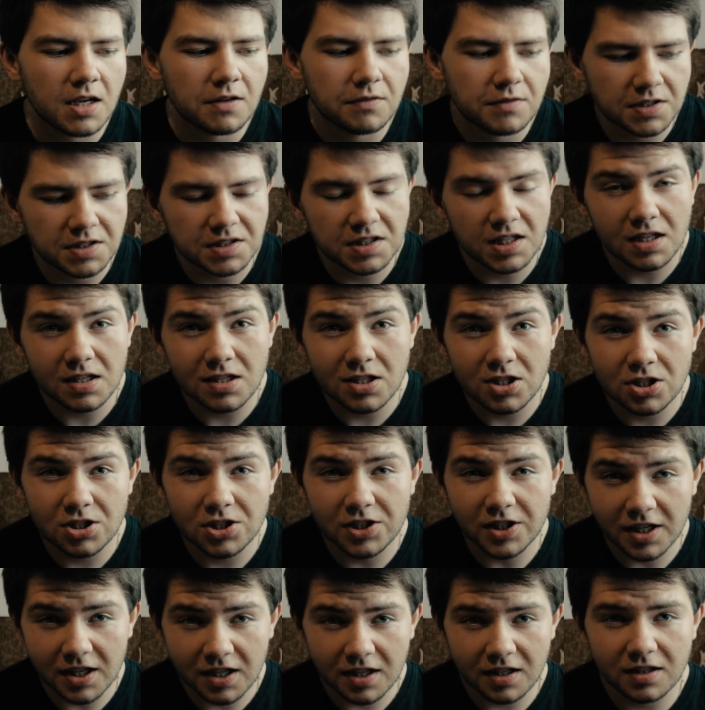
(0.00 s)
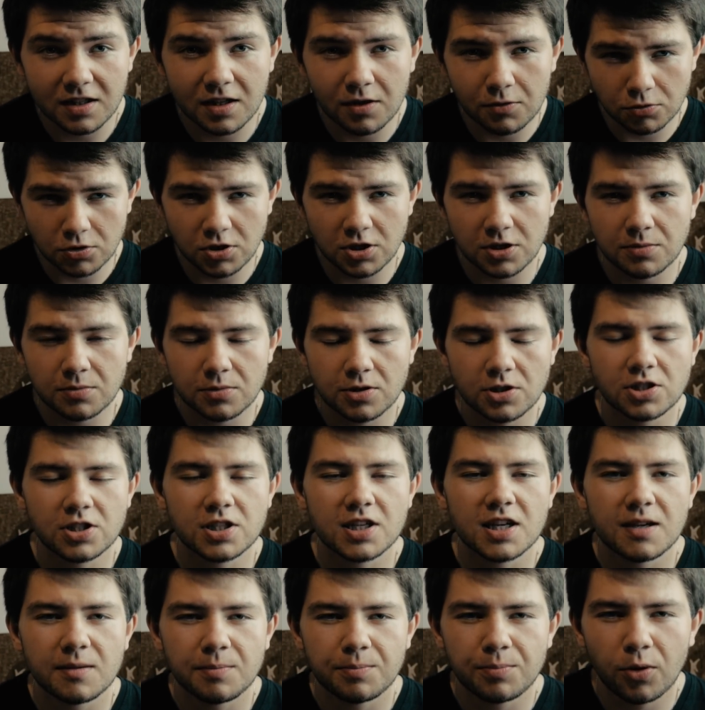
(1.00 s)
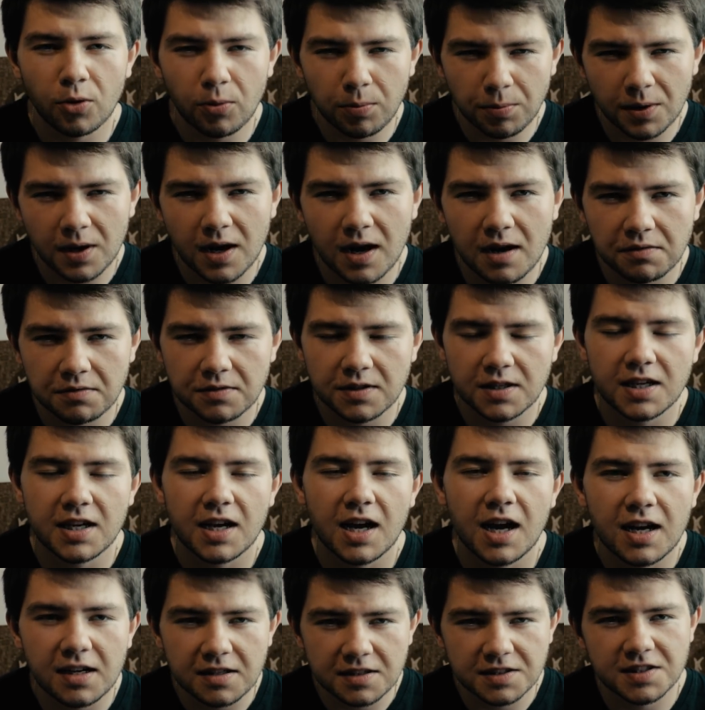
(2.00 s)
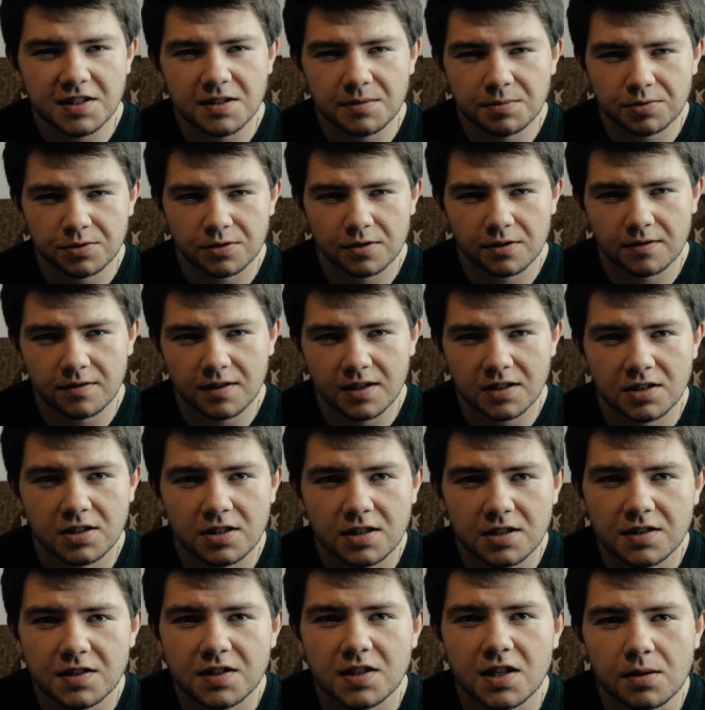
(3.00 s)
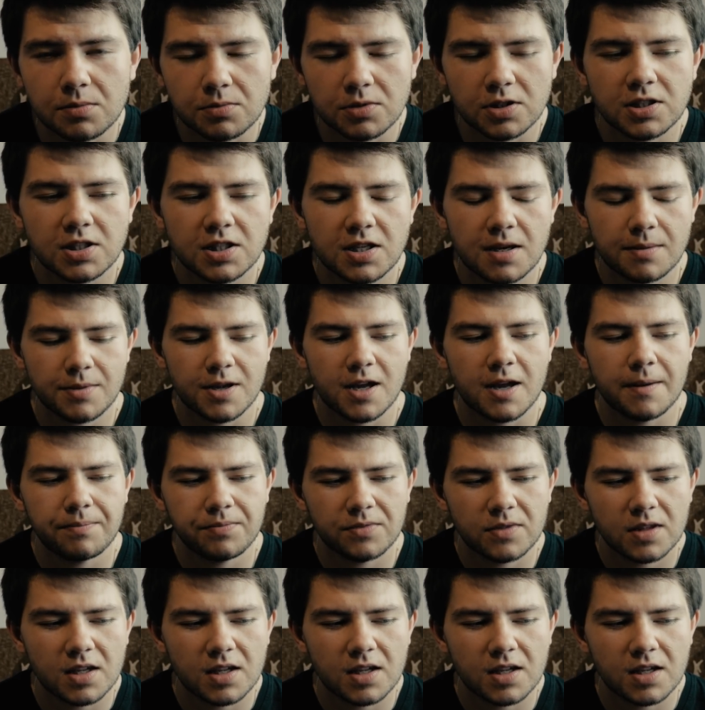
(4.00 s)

Wystarczy, że nauczymy się poprawnie akceptować samych siebie.